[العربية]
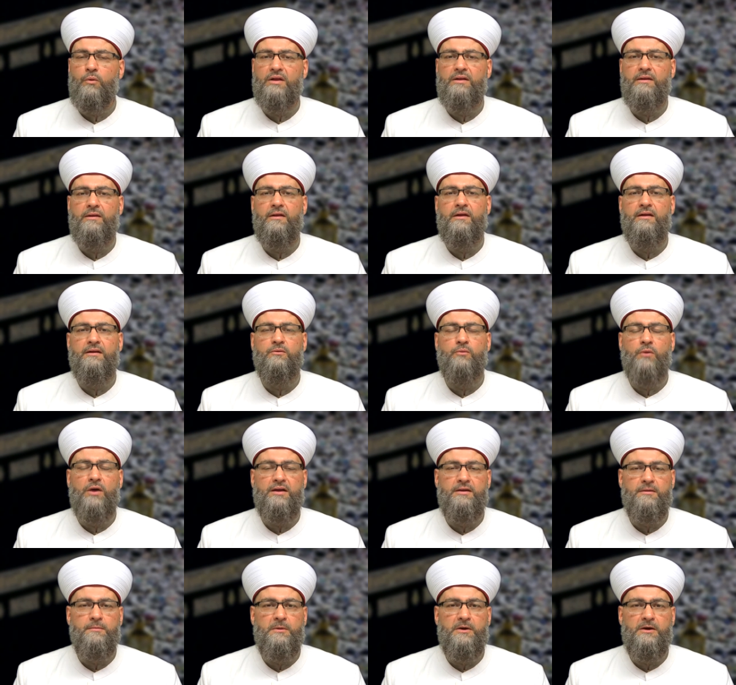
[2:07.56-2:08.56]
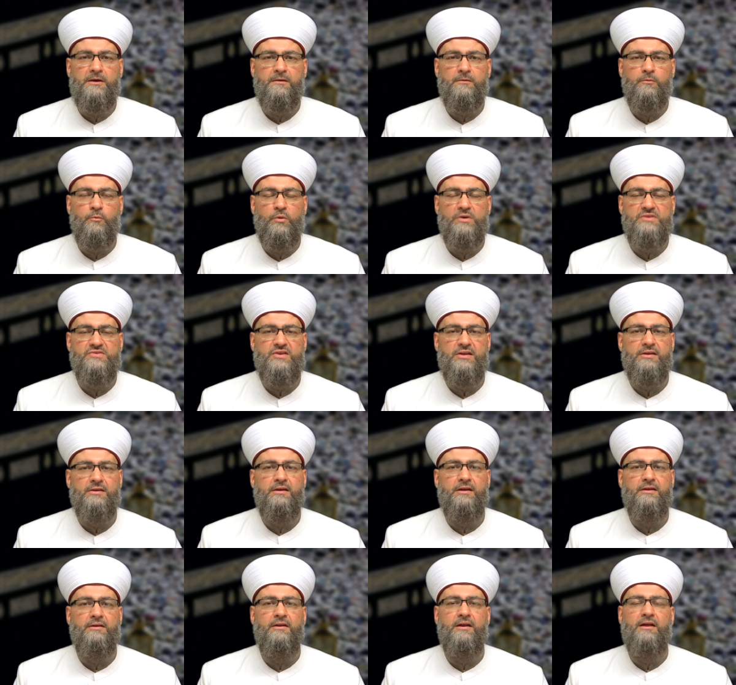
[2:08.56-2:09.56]
والله أكبر
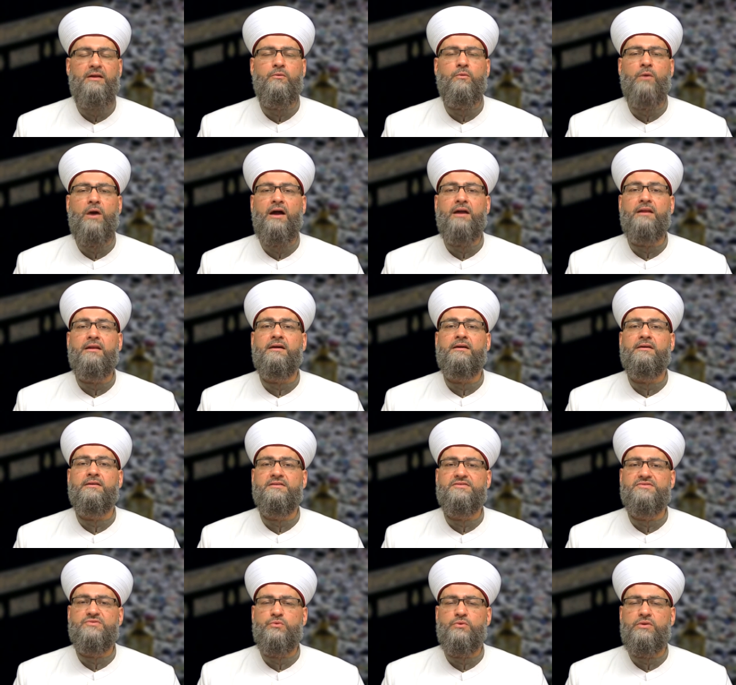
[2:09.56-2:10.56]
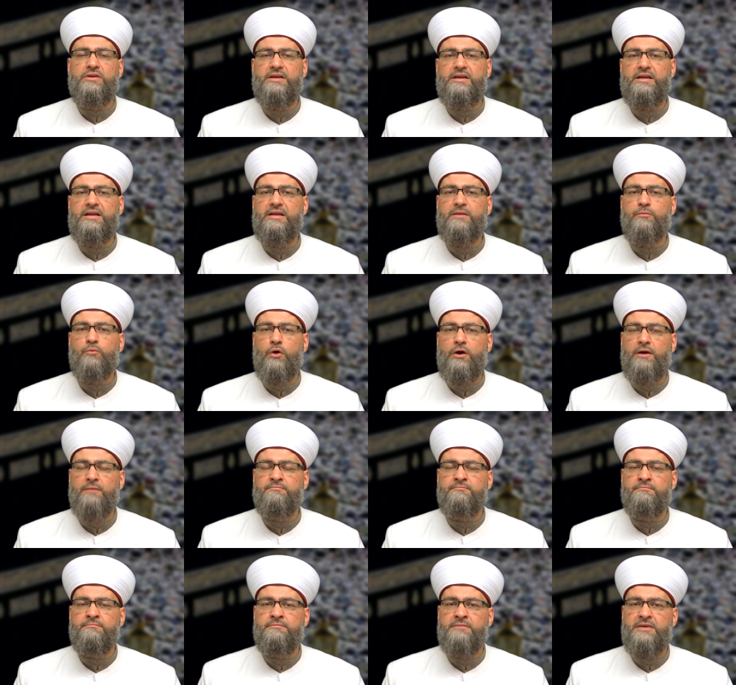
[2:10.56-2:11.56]
وصلى الله على رسوله
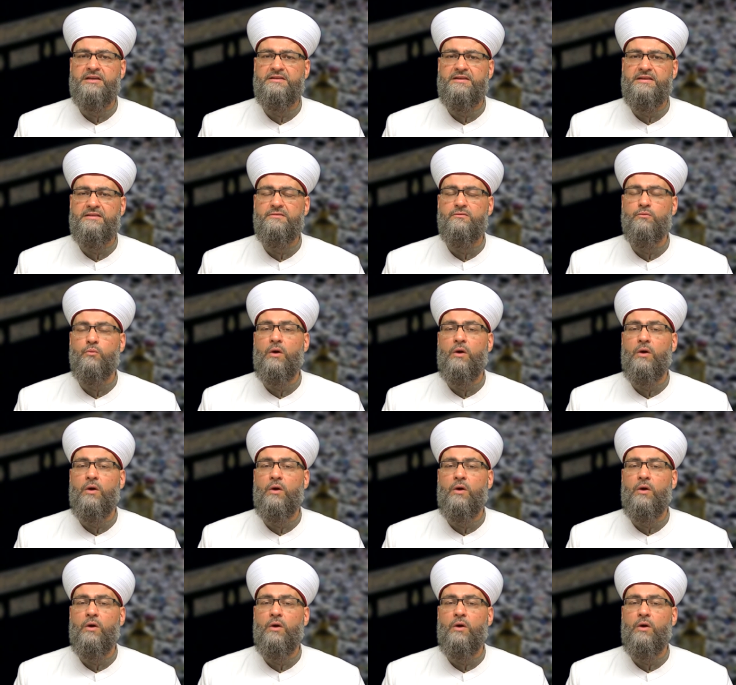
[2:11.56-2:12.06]
محمد محمد